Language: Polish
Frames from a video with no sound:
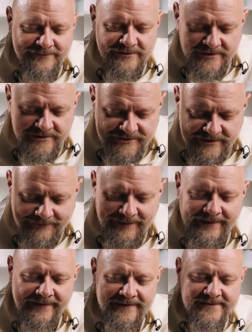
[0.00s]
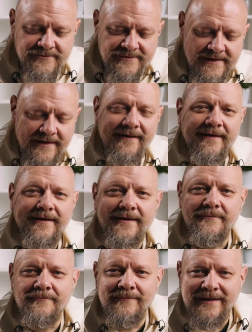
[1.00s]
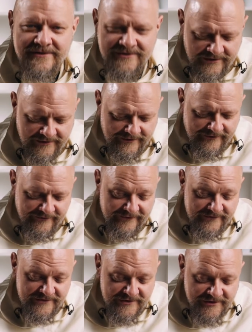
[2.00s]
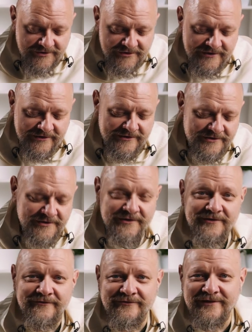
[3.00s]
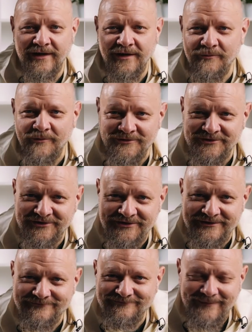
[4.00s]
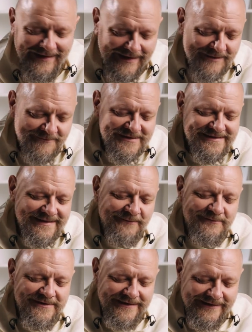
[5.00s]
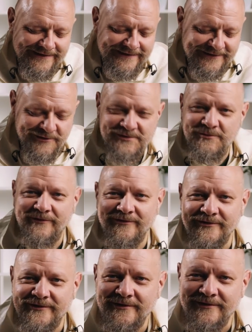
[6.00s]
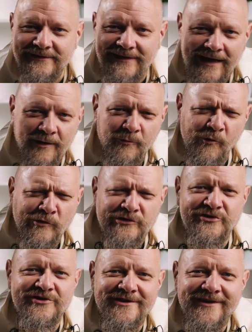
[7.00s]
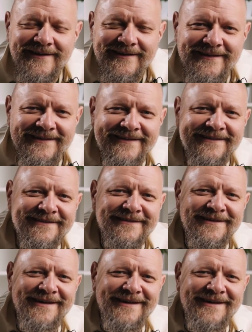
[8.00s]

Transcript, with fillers: przyjście Pana Jezusa będzie w ciszy czy w nagłości? Przyznam, że e, to słowo e, nagłość e,